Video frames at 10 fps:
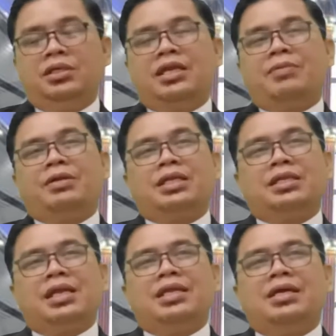Dapat
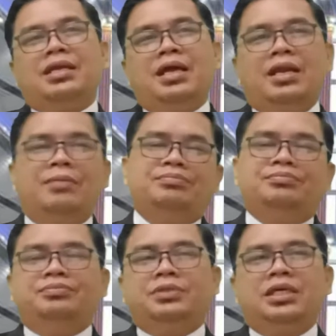kita lihat
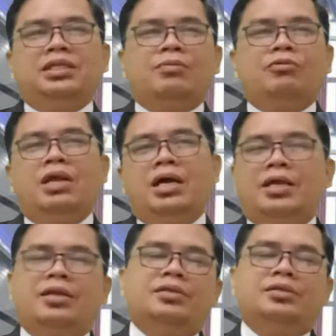dalam kitab
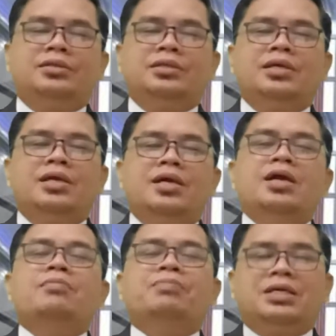ulangan
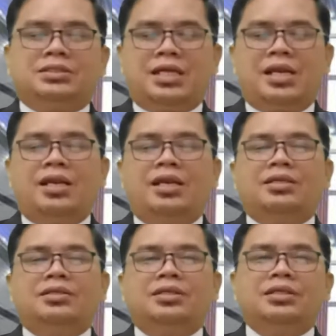pasal
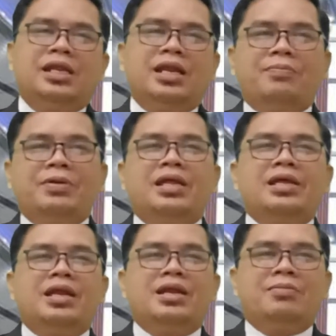8
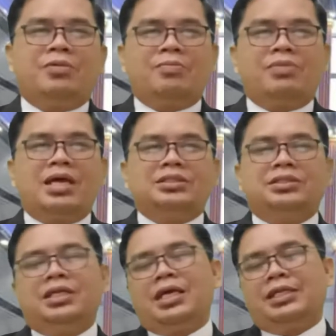ayat 18
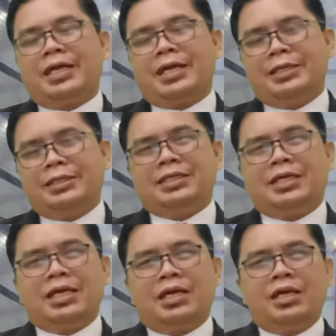dikatakan di
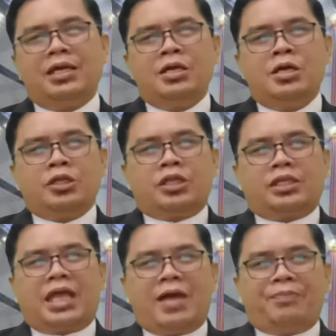sana
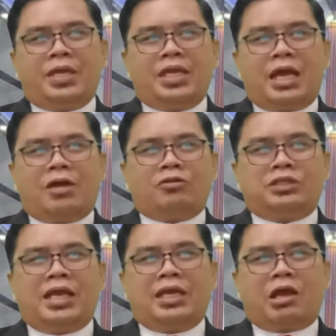tetapi
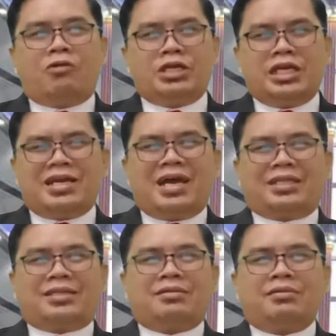haruslah engkau
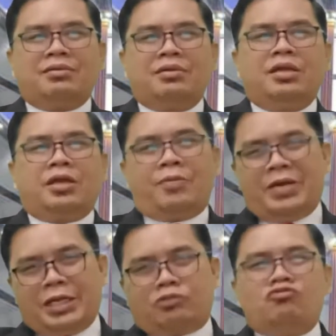ingat
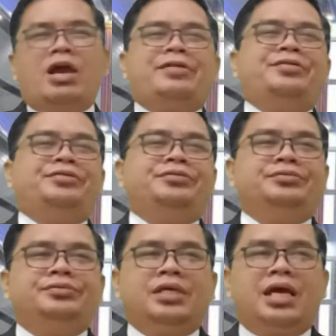kepada Tuhan
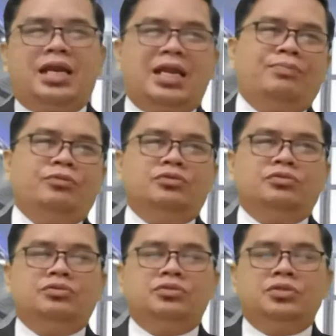Allahmu.